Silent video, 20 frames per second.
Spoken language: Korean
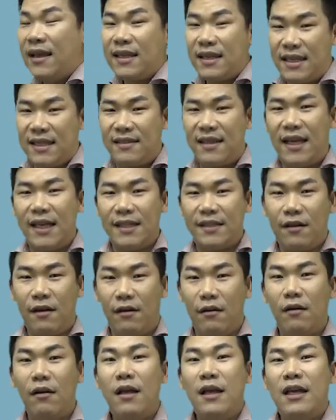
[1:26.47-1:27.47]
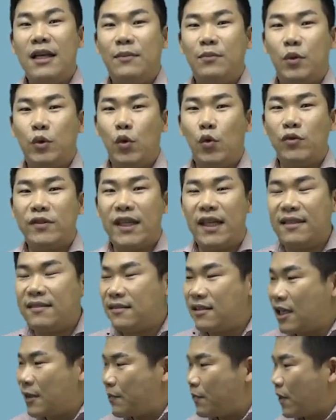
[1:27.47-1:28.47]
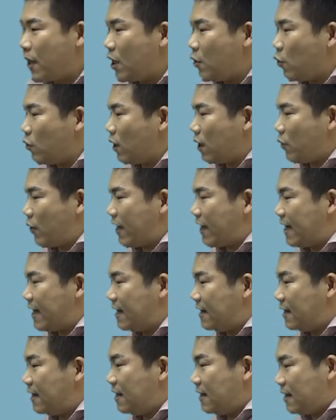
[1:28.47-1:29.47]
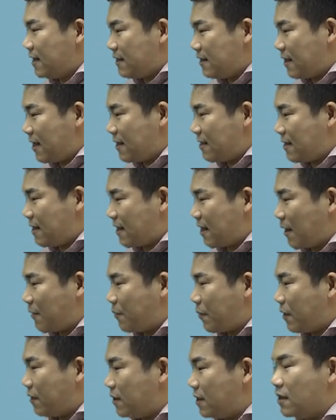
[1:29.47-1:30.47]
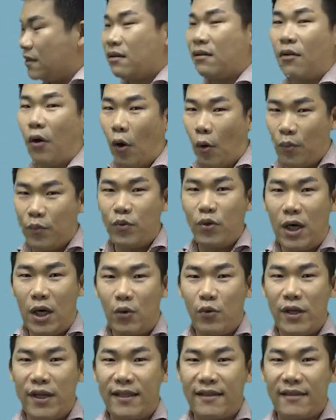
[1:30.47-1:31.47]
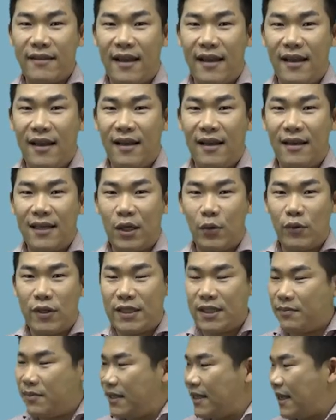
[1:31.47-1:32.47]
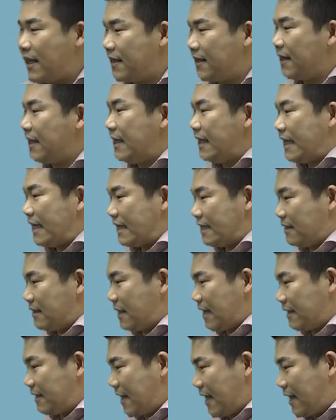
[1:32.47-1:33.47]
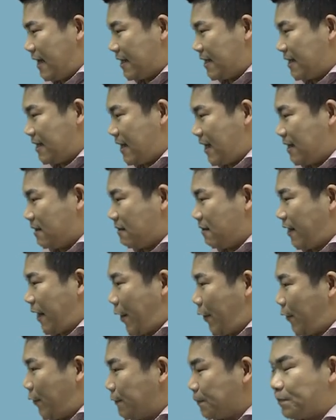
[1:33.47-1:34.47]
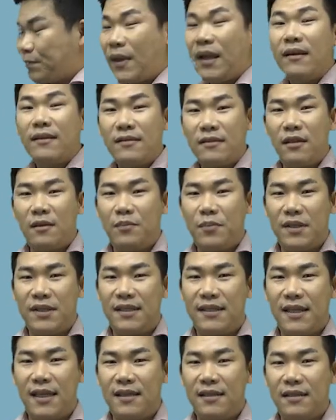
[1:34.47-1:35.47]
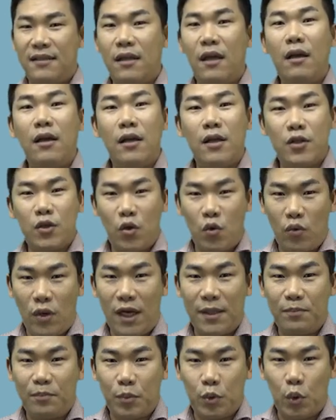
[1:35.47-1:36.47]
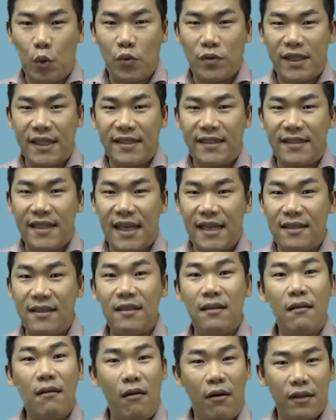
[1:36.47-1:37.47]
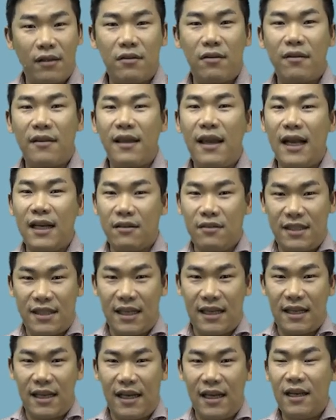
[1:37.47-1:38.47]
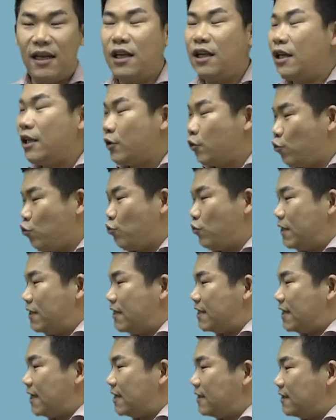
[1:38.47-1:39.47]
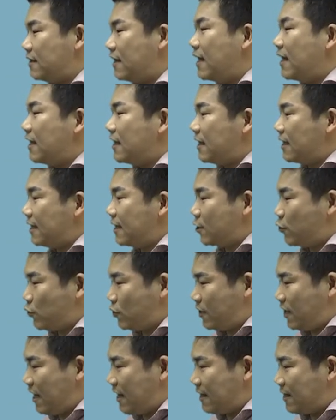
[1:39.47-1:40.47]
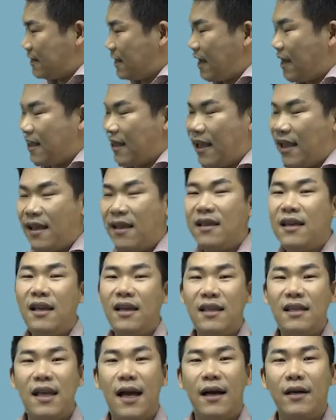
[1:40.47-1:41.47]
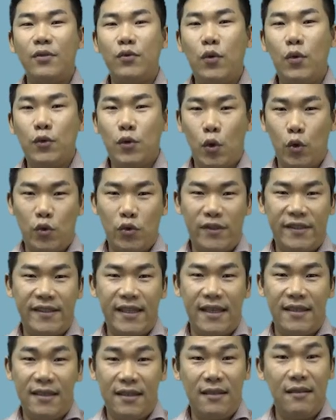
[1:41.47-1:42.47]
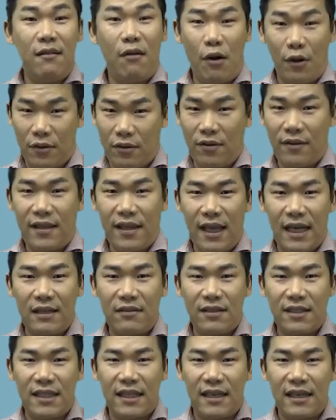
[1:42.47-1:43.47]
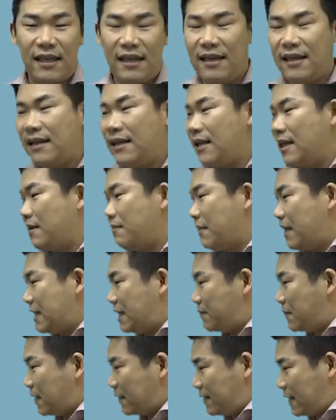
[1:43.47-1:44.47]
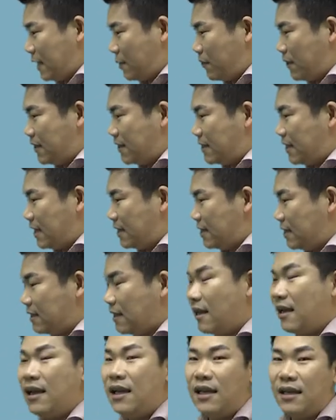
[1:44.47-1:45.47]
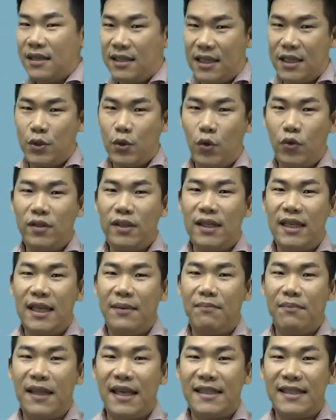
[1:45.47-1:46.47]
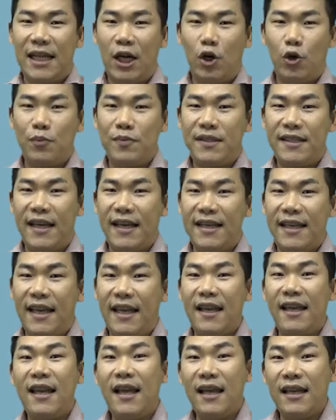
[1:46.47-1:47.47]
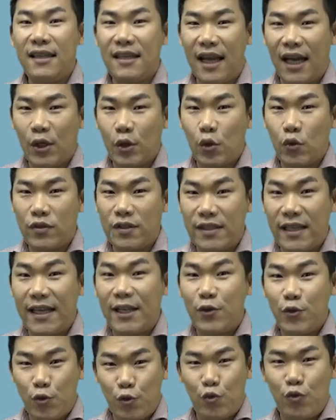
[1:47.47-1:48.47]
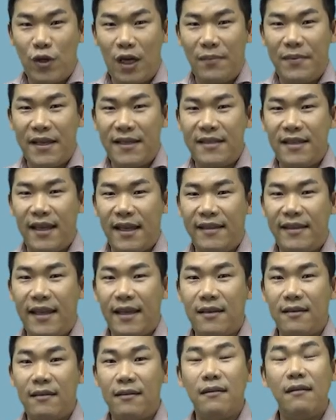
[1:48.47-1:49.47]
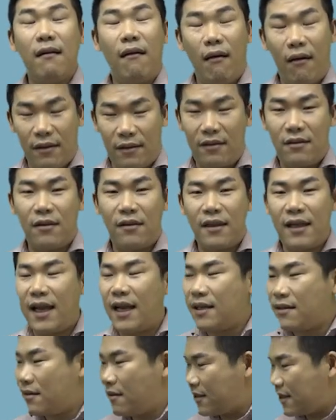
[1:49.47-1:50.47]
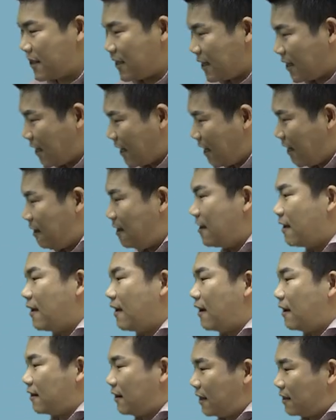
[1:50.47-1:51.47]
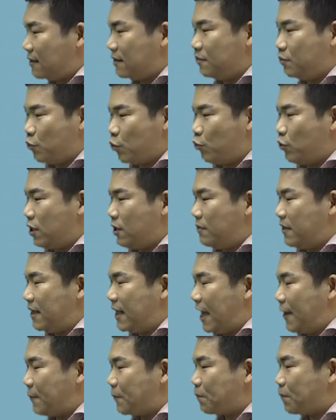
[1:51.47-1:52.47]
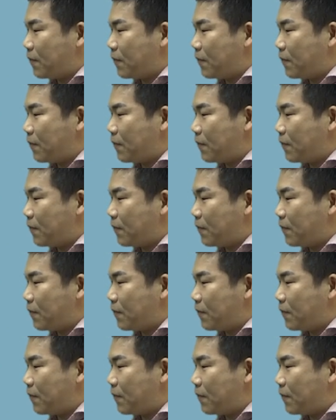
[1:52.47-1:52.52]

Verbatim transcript: 기사에서 부동산 특별위원회가 세제 개편을 검토하고 있다라고 했습니다. 그게세 가지가 있는데요. 첫 번째는 종합부동산세를 어떻게 할 것인가? 두 번째는 1주택자의 양도소득세를 어떻게 할 것인가? 마지막 세 번째는 기존 임대사업자의 양도세 중과 배제 혜택을 어떻게 할 것인가? 라는 부분입니다.